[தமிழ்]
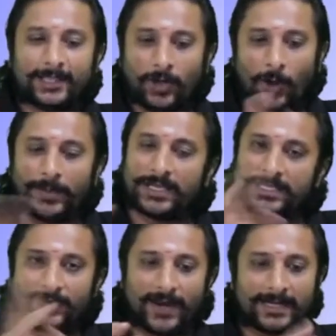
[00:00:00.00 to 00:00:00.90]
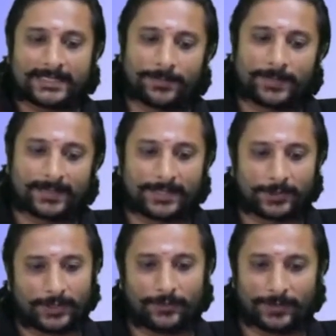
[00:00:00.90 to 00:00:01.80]
காம்பினேஷன் ஆஃப் ஆடர் சப்ராக்டர்
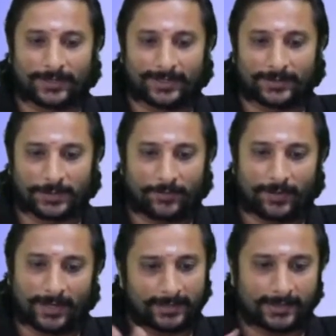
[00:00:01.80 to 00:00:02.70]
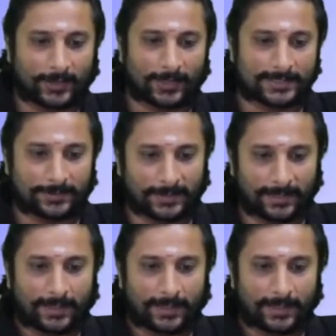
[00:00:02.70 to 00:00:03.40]
சர்க்கியூட்டாக வருங்க ஓகேவா அதான் கான்செப்ட்டுங்க